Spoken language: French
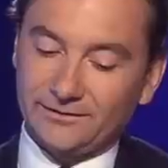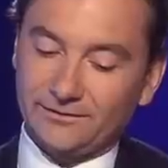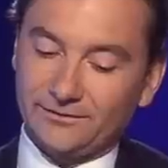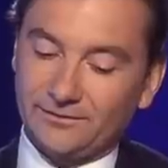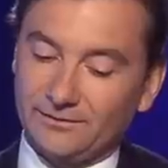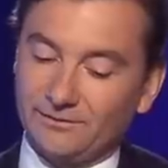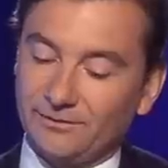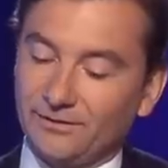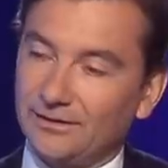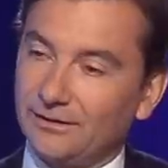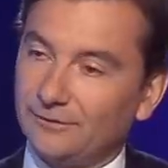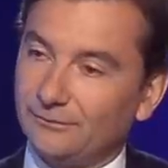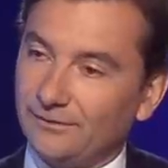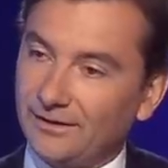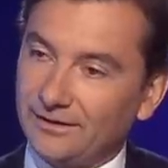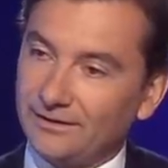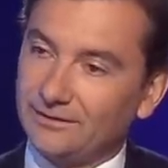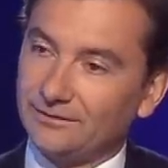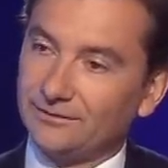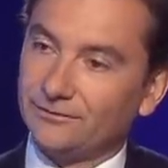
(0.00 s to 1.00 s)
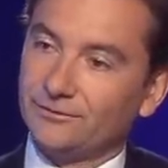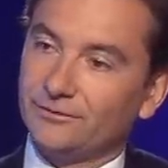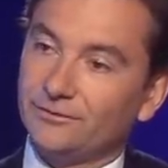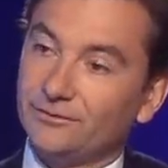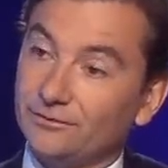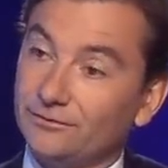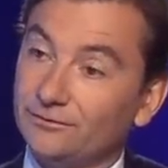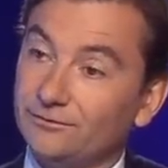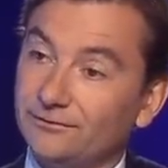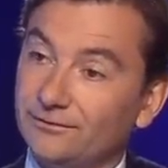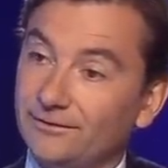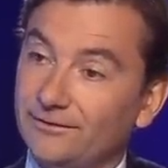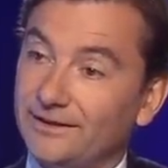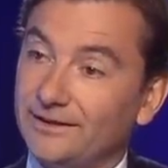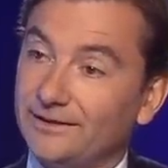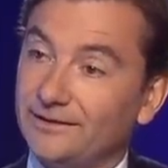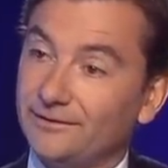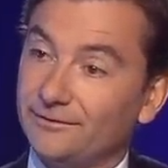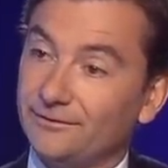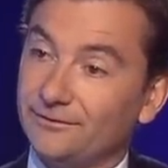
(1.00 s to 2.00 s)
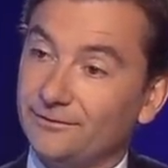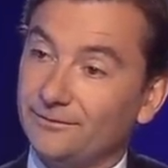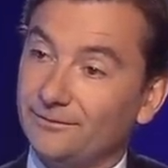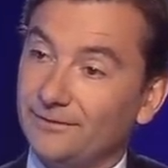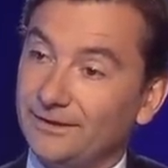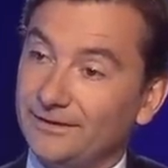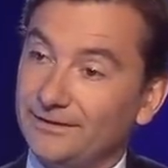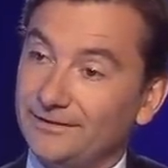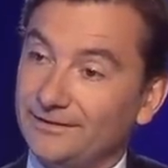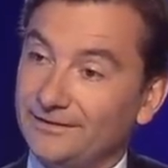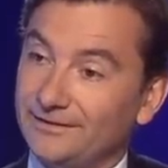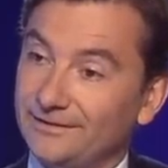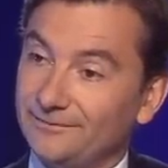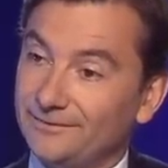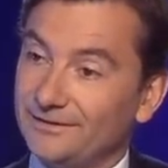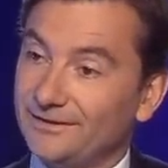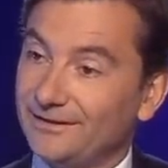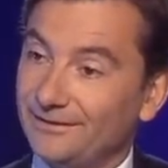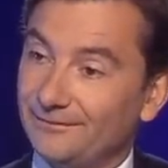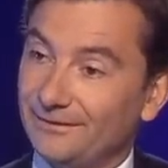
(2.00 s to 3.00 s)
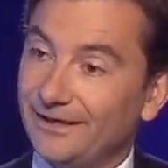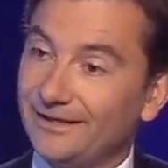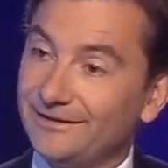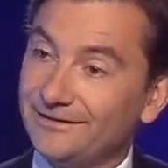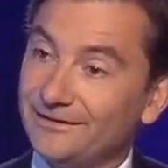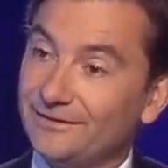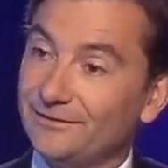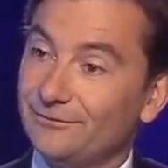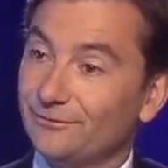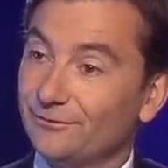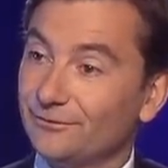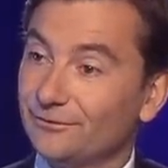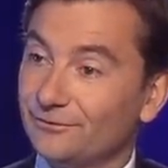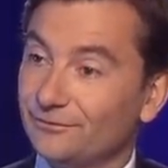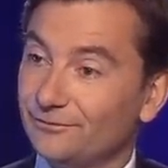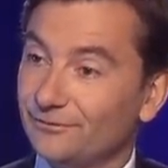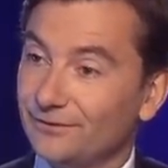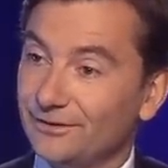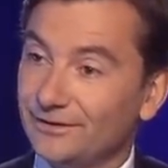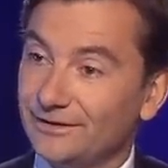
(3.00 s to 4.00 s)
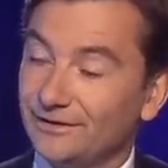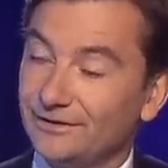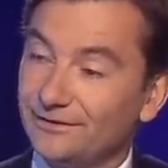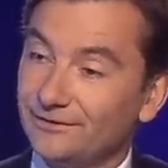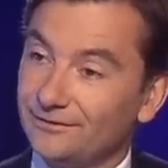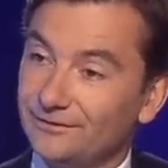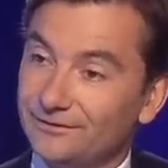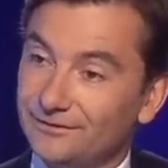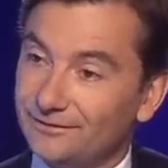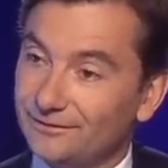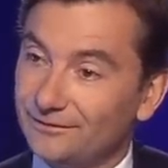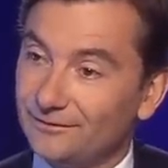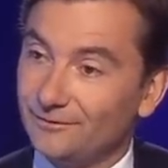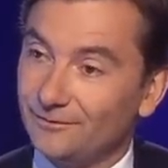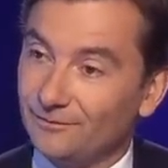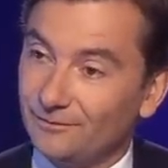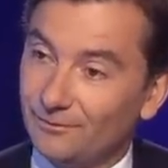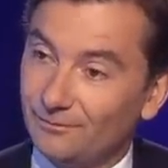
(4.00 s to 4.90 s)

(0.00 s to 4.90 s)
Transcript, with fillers: est sur les bancs de la fac, hein, on se retrouve avec euh, bah, des petits camarades qui vont devenir euh,